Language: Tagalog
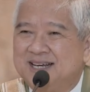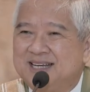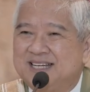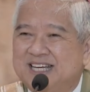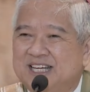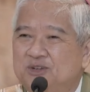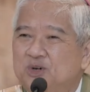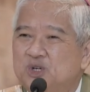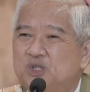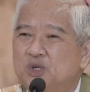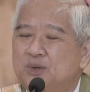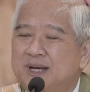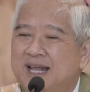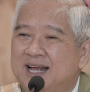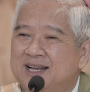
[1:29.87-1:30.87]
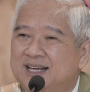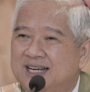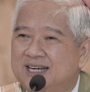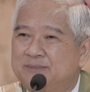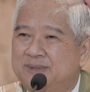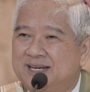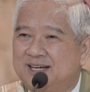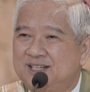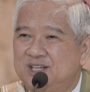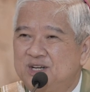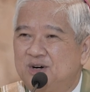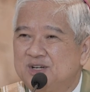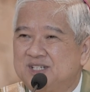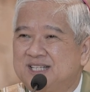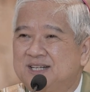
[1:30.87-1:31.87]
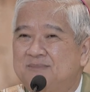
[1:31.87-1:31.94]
sinusuklian ka naman ng Diyos